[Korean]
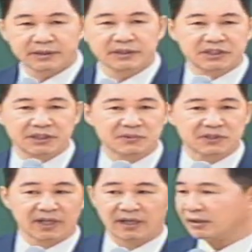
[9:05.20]

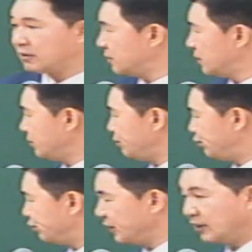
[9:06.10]
집착,
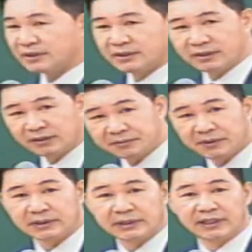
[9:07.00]
분열, 끝없이
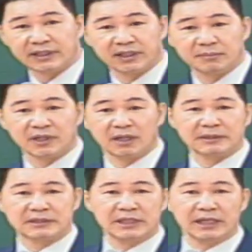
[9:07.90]
이래가 갑니까? 아마
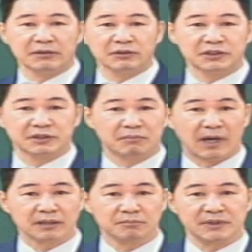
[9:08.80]
최고 지금
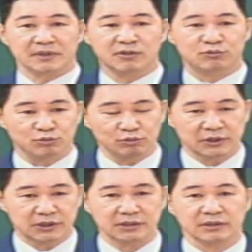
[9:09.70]
많은 병,
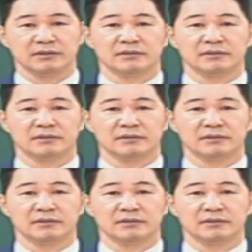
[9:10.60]
우울증,